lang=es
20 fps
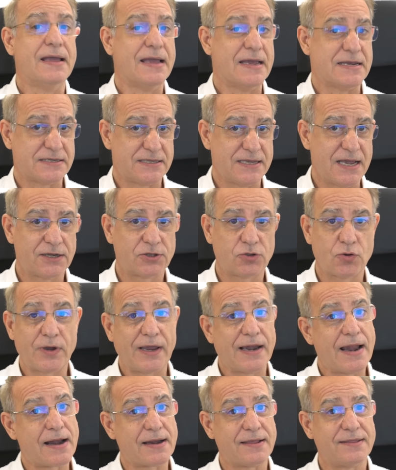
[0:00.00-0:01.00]
Es cierto
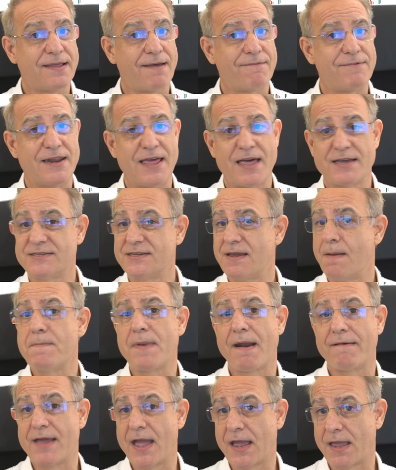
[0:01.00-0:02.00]
que la rentabilidad
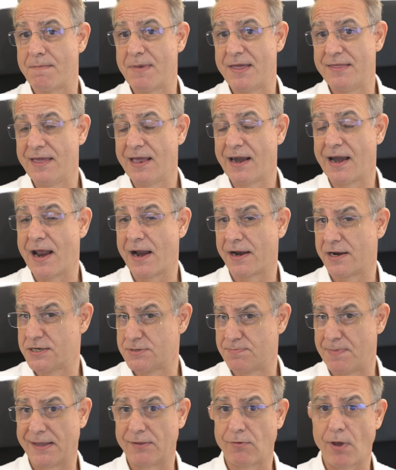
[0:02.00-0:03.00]
siempre habría que medirla
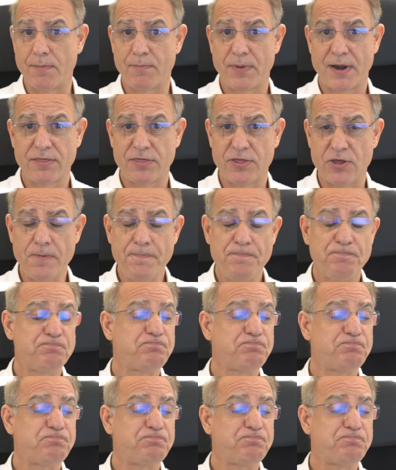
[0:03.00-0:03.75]
respecto al precio,